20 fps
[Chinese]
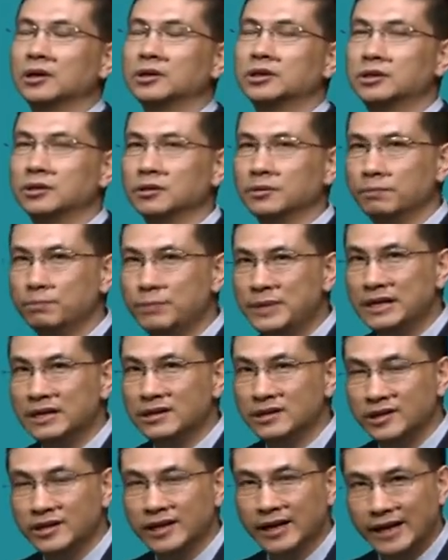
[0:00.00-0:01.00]
是
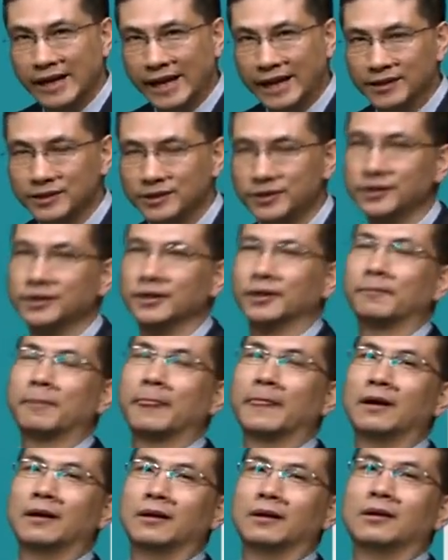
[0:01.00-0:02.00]
密切联系的，
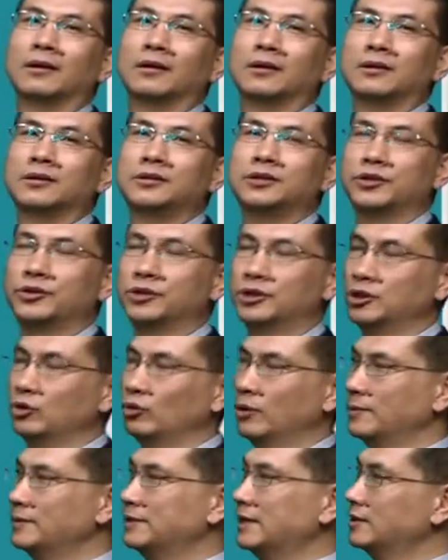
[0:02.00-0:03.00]
这就是
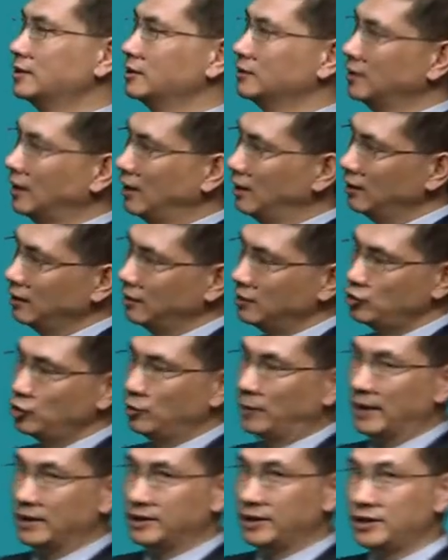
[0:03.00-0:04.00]
我们在这儿呢
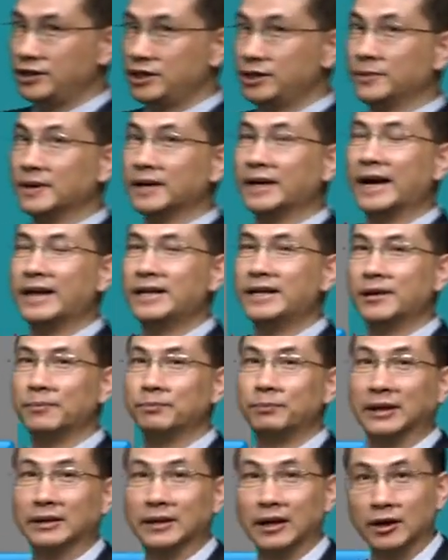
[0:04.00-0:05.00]
就把这些基本概念
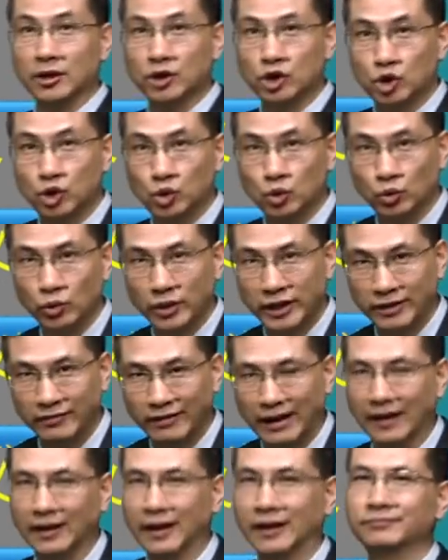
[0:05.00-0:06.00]
把它梳理
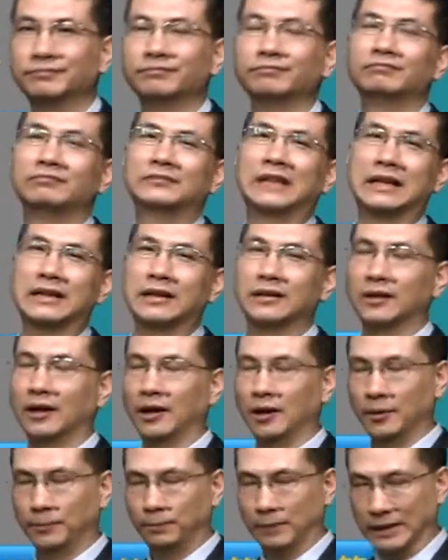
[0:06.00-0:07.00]
完了，大家
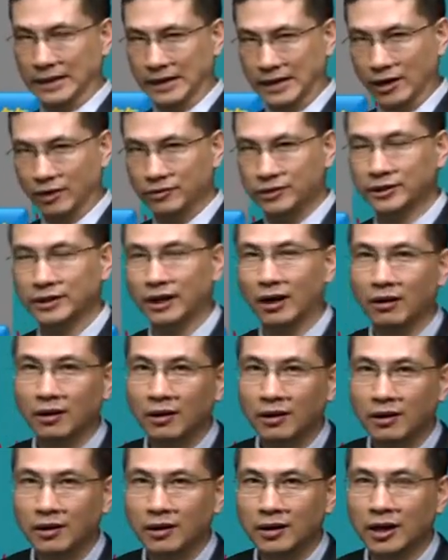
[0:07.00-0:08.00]
呢把它了解到，
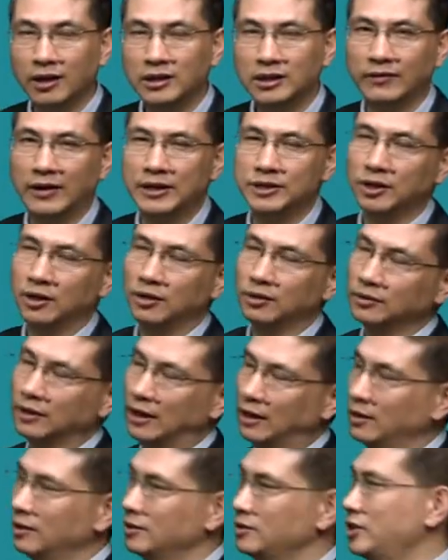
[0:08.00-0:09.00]
了解完之后
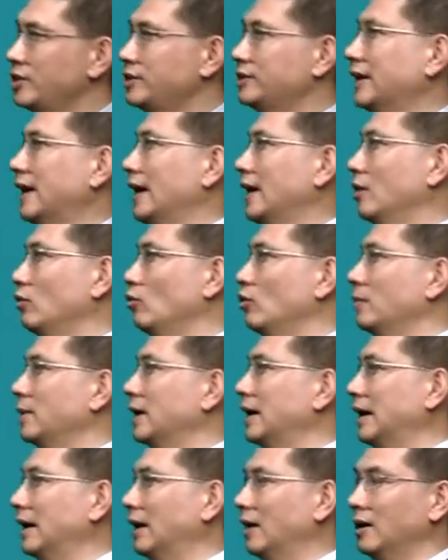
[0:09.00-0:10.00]
呢，接下来我
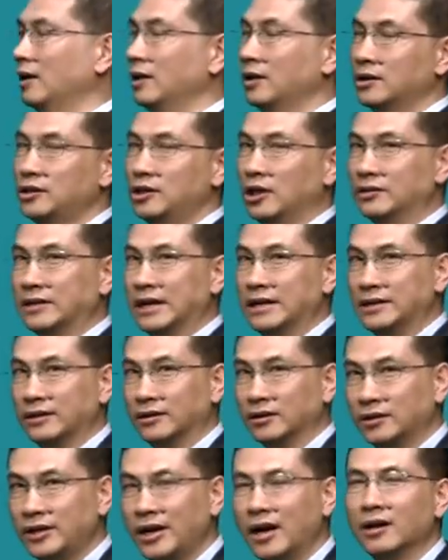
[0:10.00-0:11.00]
们看教材
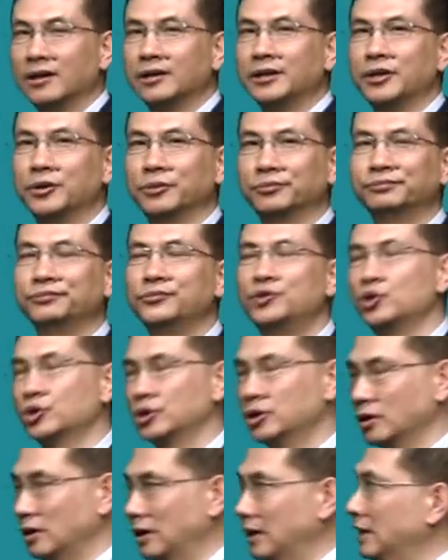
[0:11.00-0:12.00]
讲的第二个内容，就
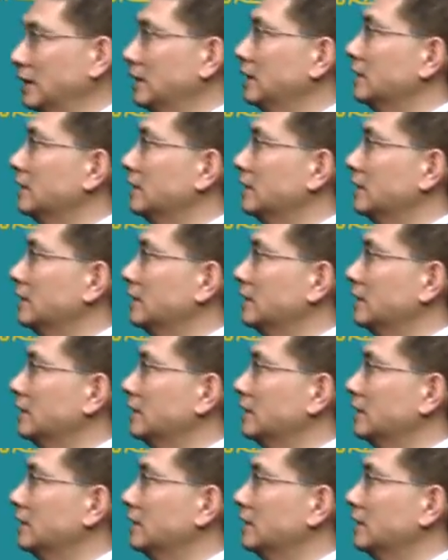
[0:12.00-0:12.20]
是